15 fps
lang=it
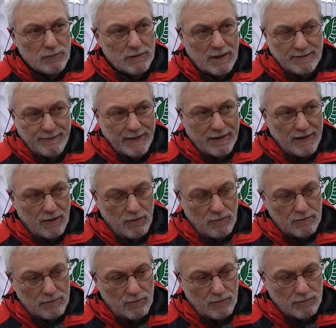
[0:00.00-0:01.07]

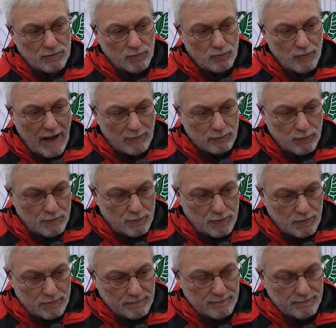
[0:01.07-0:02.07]
trasferirlo con, su un autobus.